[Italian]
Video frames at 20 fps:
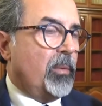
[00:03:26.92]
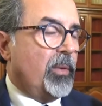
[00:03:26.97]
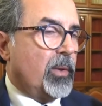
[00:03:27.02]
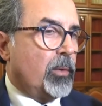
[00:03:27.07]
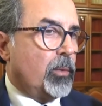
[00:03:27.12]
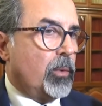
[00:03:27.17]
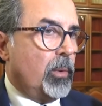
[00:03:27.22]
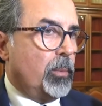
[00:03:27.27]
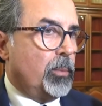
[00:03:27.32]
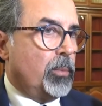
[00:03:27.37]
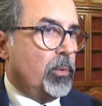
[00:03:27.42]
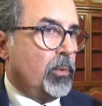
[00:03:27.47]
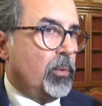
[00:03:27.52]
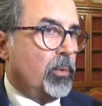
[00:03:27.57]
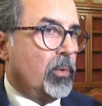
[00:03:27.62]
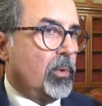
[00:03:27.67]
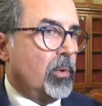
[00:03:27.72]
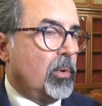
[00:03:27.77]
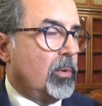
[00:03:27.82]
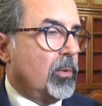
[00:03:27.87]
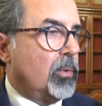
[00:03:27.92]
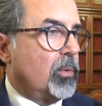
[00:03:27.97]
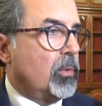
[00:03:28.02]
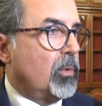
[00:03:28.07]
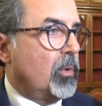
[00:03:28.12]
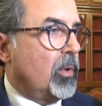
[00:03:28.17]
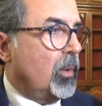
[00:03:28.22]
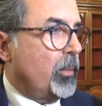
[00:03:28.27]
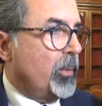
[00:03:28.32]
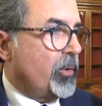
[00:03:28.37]
fatto il punto su
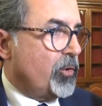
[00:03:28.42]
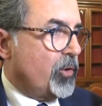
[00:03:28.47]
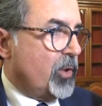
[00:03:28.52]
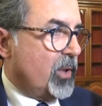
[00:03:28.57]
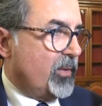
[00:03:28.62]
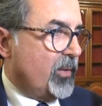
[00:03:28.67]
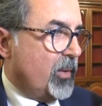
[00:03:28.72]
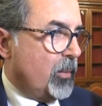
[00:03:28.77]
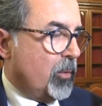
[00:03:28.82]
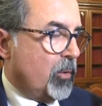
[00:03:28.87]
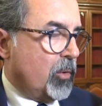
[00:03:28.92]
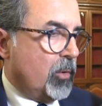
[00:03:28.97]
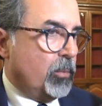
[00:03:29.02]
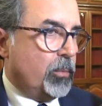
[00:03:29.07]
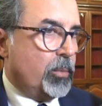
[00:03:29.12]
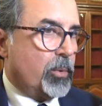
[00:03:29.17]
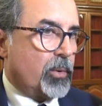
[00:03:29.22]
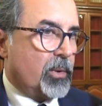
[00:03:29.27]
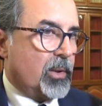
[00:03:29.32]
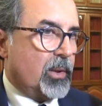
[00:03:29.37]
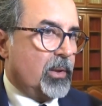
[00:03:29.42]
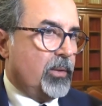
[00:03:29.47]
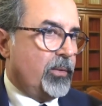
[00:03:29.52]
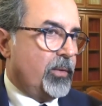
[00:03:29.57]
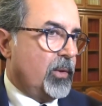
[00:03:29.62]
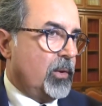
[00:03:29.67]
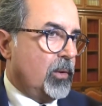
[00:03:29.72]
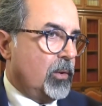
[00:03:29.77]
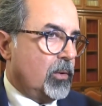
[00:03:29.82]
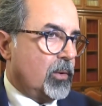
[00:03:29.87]
come ci eravamo comportati
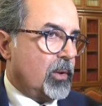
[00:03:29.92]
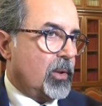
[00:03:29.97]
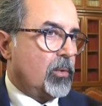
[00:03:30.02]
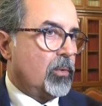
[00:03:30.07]
finora,